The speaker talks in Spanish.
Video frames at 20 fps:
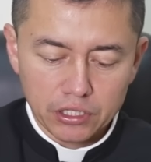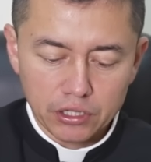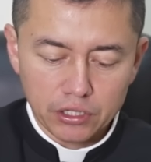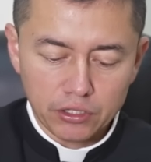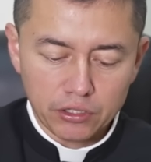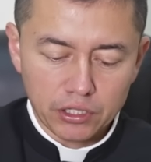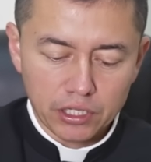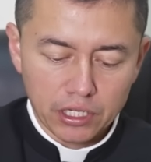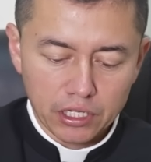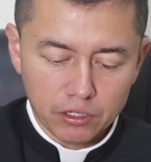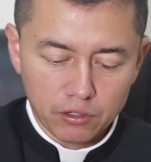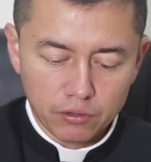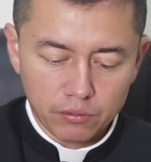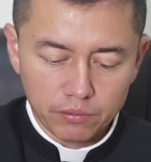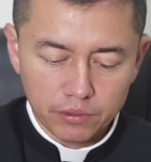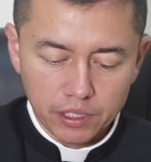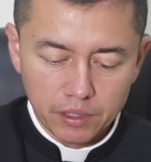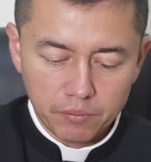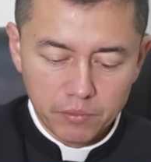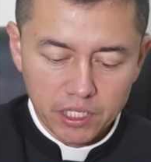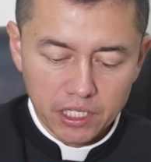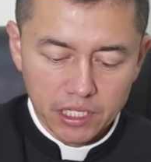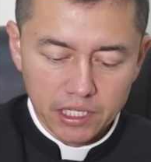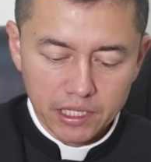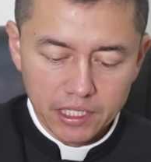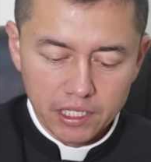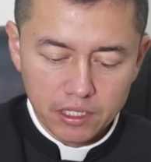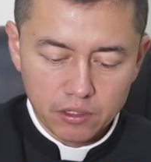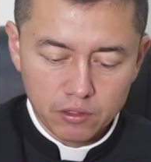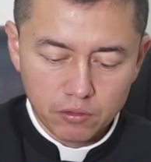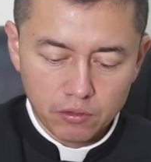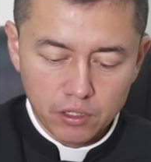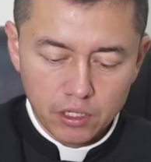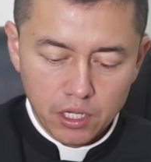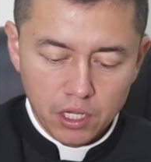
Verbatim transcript: no te encubrí mi delito.